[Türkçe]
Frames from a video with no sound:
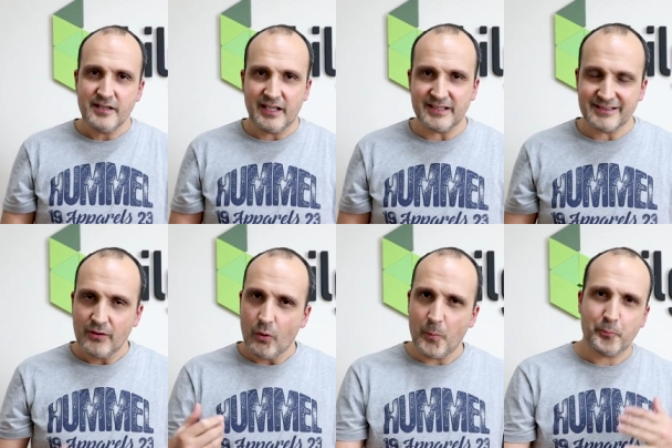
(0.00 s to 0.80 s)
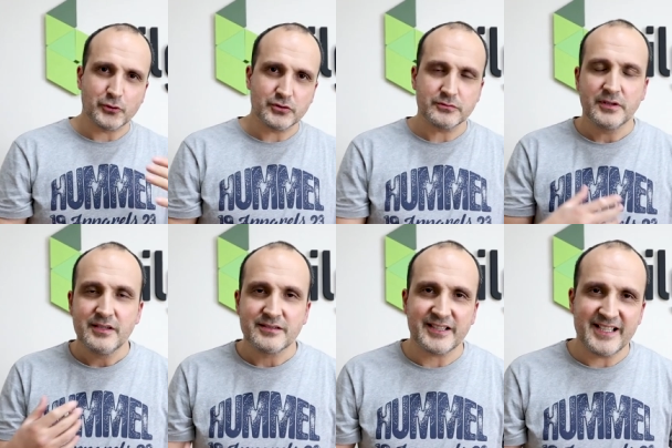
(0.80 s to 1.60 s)
hani
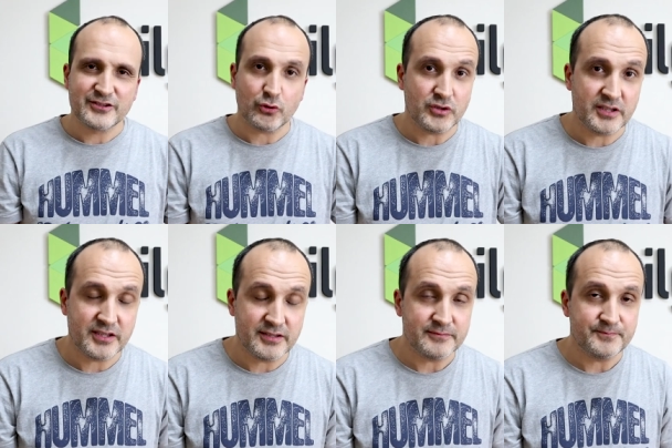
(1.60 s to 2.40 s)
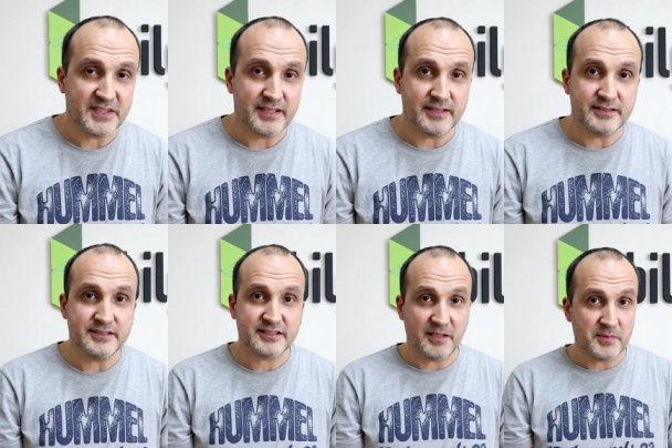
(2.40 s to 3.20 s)
Oppo'nun
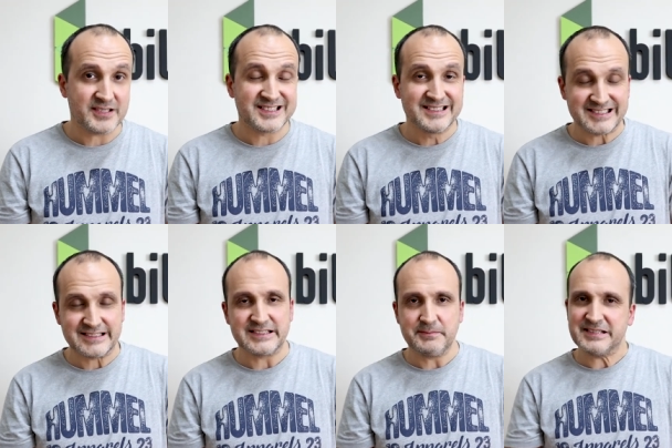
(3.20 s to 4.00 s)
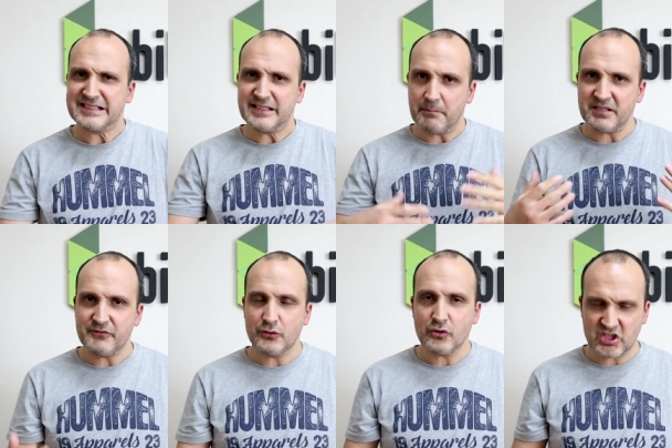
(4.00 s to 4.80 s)
RX17'nin e, kamerası nasıl gibisinden
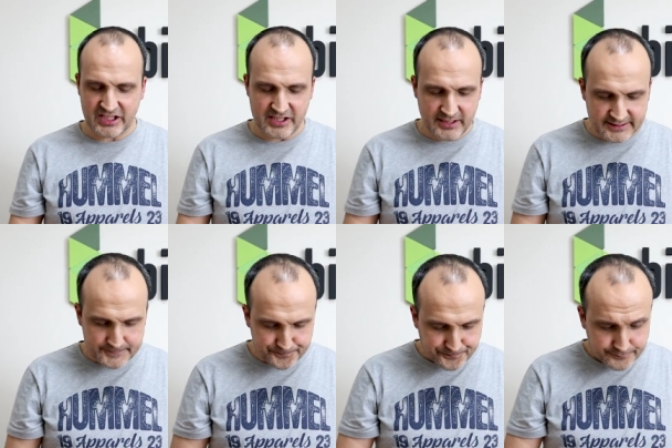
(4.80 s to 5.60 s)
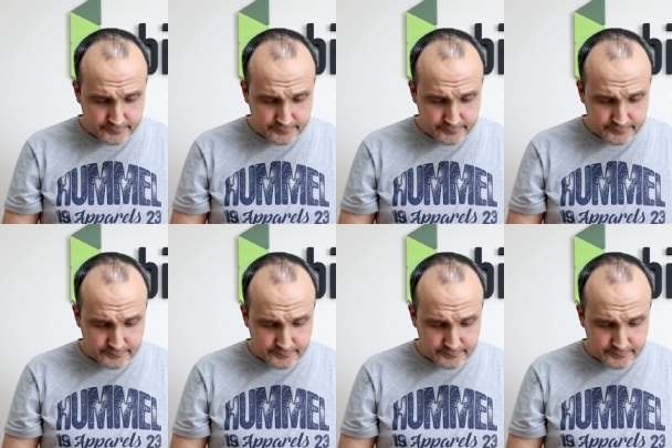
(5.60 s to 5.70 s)
bir video çekeceğiz.